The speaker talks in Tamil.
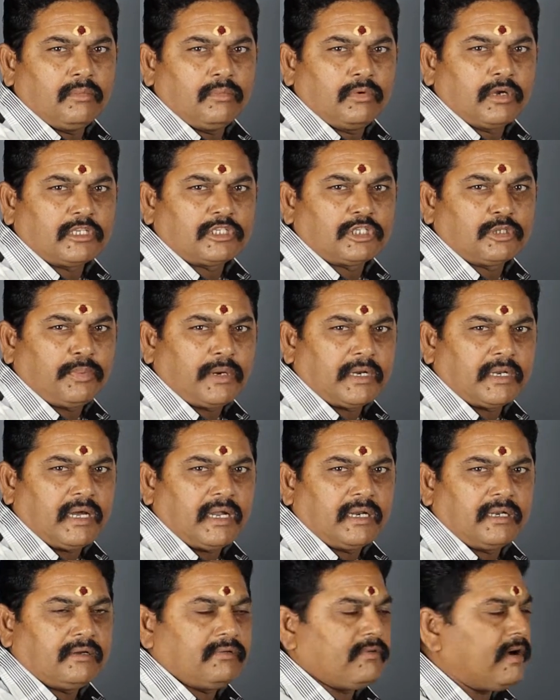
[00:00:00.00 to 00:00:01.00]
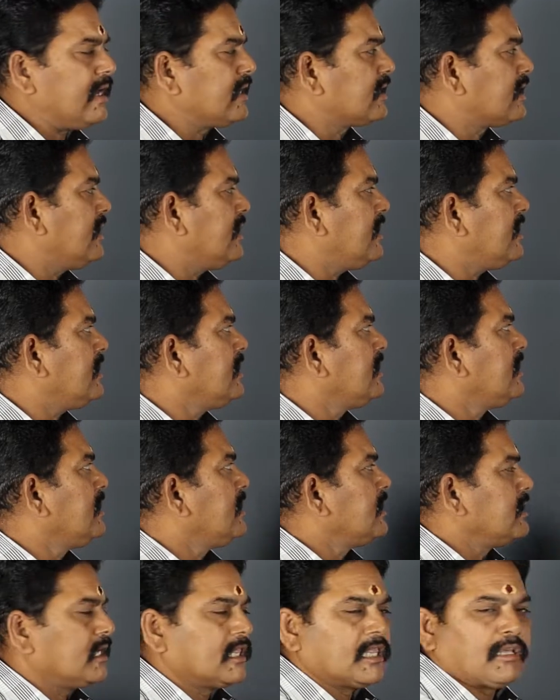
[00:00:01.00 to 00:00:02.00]
முயற்சி பண்ணாலும் வாழ்க்கையில்
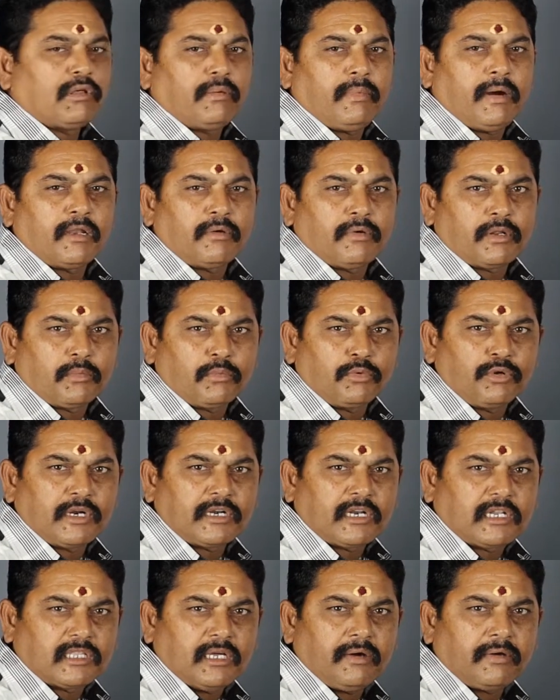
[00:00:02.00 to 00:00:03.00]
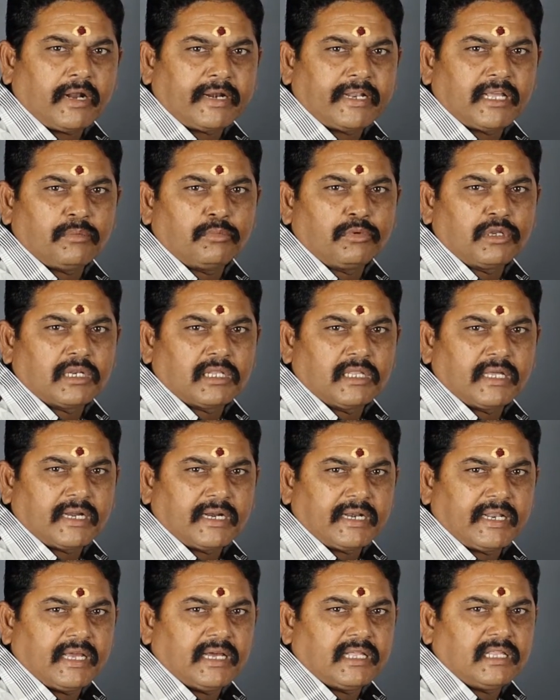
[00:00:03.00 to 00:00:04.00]
எந்த விதமான ஒரு முன்னேற்றத்தை அவர் அடைய முடிகிறதே
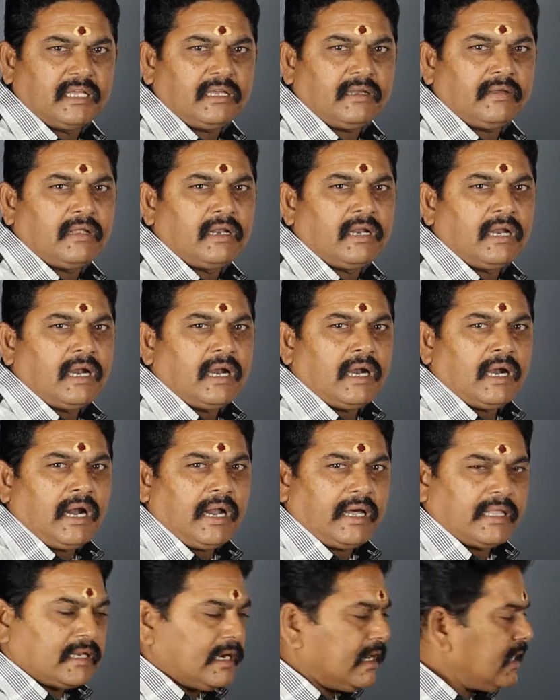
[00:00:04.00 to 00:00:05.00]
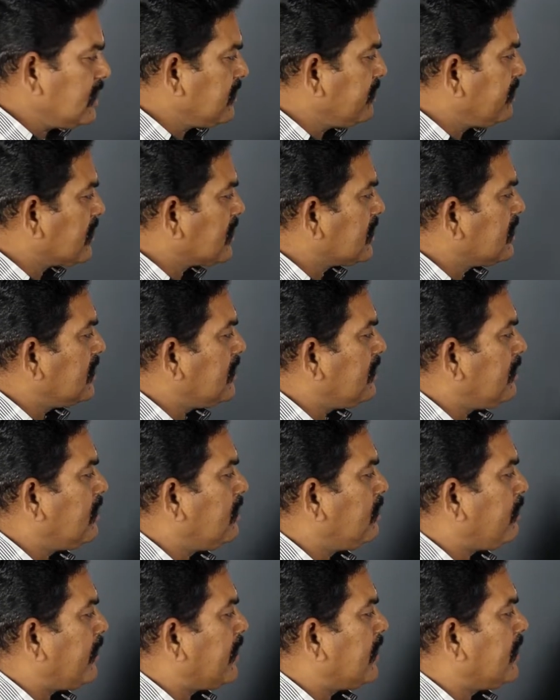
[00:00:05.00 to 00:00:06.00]
கிடையாது அதனால் இவருக்கு
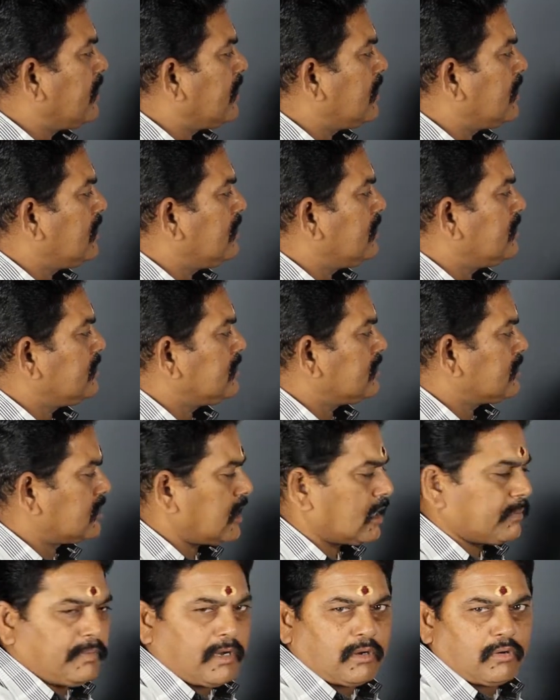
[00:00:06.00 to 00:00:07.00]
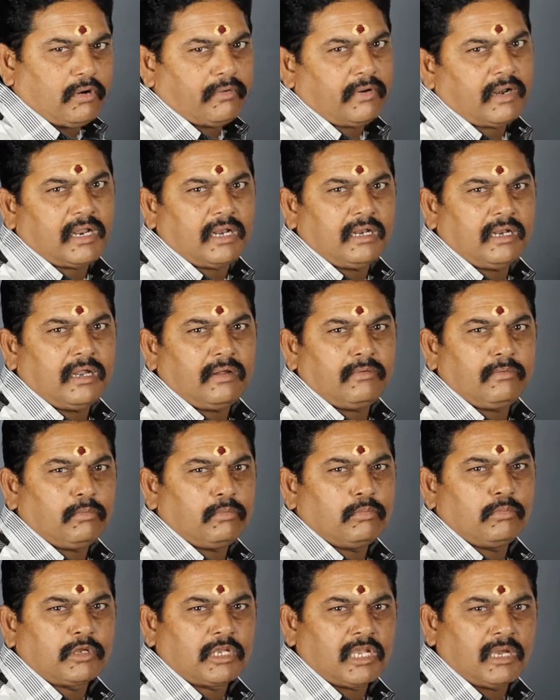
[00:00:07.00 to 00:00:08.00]
பல சர்ப்ப கோவில்கள்
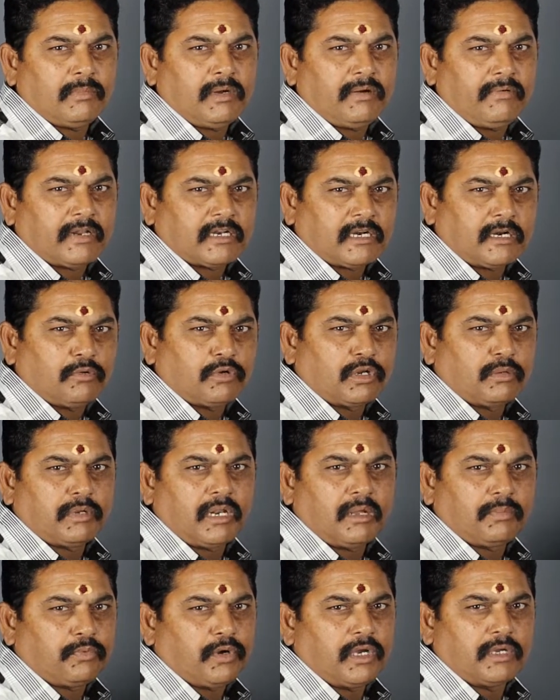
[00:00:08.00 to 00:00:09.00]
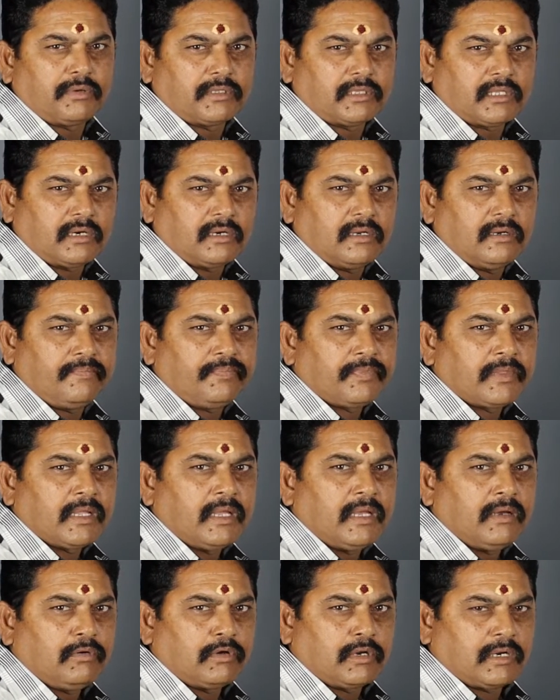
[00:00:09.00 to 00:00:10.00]
முக்கியமாக வர்ற ஒரு முறை போய் வந்துடணும்
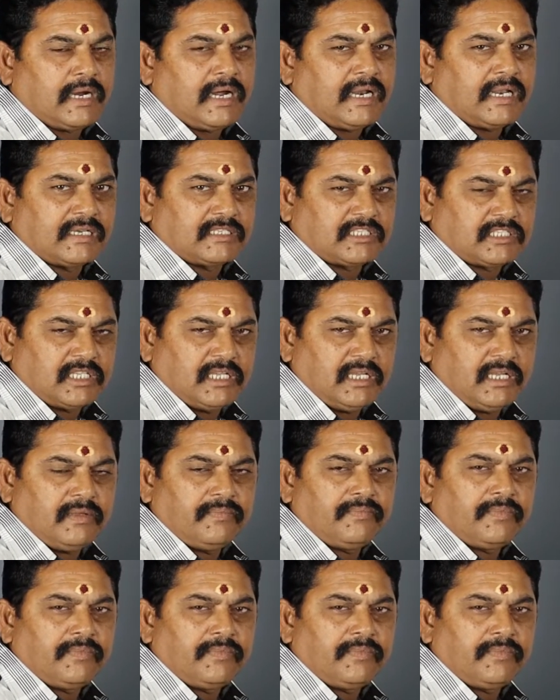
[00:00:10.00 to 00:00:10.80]
ஒரு காளகஸ்தி